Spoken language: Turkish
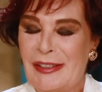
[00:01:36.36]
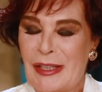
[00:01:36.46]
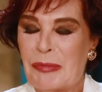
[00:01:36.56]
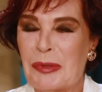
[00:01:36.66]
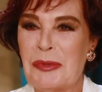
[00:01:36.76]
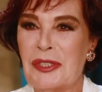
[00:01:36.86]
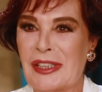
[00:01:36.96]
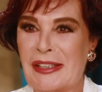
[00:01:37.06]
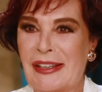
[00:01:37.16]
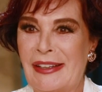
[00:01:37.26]

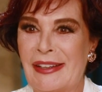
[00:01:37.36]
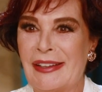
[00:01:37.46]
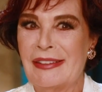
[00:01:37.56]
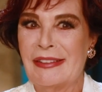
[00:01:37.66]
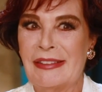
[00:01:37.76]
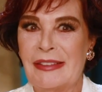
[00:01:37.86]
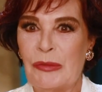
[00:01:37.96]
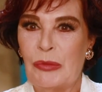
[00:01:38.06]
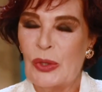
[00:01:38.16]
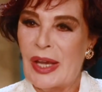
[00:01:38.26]
yapımcılara
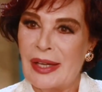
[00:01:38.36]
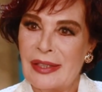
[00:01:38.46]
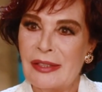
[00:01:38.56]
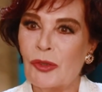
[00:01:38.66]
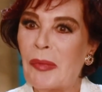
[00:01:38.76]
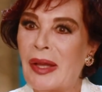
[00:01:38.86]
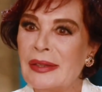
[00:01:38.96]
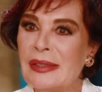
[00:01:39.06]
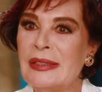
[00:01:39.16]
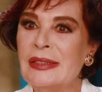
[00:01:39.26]
e, bu yerli
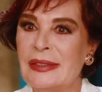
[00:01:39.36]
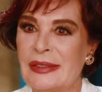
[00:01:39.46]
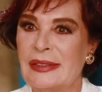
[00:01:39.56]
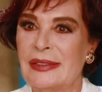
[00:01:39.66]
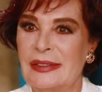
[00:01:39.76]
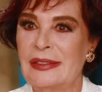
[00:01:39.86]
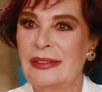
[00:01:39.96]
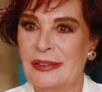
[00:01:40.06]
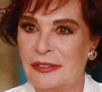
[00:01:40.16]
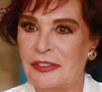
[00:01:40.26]
romanların e,
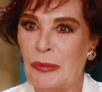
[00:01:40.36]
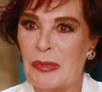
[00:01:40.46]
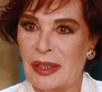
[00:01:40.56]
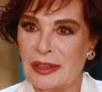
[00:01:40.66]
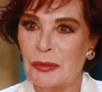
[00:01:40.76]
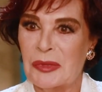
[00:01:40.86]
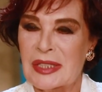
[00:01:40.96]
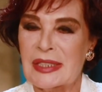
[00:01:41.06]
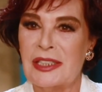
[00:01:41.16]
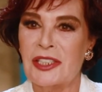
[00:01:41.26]
filme
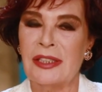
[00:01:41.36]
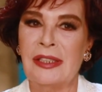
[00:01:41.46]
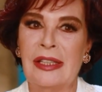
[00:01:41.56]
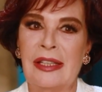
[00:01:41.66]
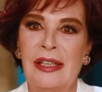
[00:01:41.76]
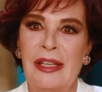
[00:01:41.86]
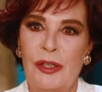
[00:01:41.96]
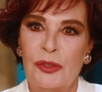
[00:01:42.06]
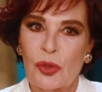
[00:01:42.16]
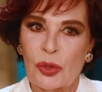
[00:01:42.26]
alınması için
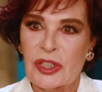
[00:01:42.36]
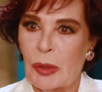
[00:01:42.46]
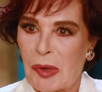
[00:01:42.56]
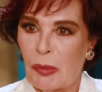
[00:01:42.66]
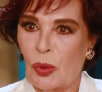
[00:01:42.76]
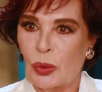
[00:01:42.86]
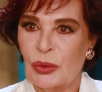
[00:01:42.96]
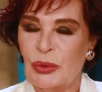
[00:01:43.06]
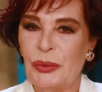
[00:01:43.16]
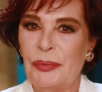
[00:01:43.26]
çok çabam
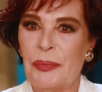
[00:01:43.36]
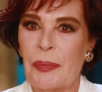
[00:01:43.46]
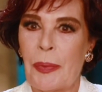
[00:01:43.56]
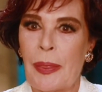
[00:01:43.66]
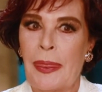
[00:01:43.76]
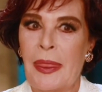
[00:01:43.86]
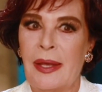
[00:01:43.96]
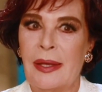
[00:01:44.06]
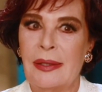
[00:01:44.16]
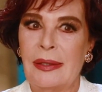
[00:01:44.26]
oldu.
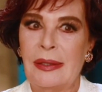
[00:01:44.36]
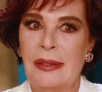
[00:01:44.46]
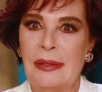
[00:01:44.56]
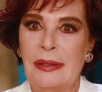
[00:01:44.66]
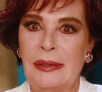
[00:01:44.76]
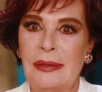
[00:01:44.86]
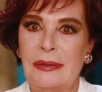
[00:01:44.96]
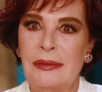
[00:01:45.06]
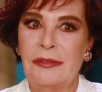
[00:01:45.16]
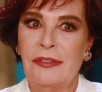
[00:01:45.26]
E,
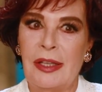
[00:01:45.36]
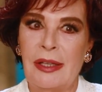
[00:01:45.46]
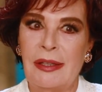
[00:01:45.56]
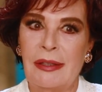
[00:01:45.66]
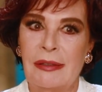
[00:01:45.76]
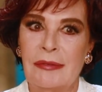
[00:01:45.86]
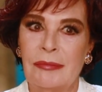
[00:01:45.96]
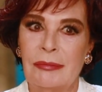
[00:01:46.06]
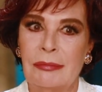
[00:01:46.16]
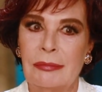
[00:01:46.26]
ve
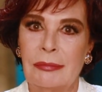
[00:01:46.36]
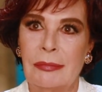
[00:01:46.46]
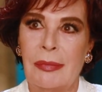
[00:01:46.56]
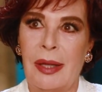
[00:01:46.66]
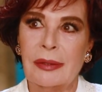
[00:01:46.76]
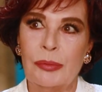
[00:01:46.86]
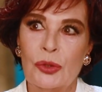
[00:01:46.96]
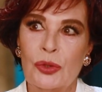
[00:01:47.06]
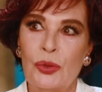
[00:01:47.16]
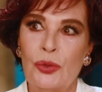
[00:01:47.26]

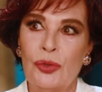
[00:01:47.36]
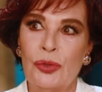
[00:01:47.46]
63